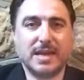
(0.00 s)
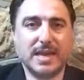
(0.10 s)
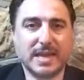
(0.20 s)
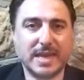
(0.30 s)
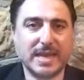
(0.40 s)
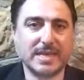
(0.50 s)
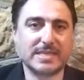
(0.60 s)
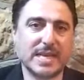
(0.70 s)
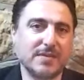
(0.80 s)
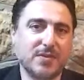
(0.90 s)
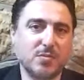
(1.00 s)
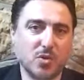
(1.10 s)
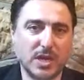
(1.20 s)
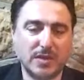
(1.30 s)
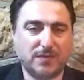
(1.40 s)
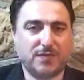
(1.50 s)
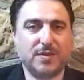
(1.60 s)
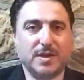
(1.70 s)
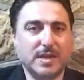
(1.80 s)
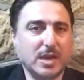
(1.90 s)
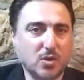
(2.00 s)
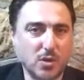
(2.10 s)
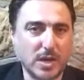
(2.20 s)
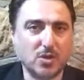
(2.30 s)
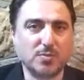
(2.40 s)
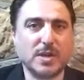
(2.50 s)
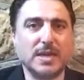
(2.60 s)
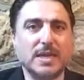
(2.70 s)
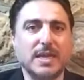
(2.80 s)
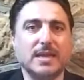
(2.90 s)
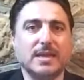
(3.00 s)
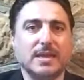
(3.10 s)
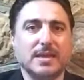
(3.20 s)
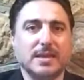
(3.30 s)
اللي كان السقف المخيف لكل اللبنانيين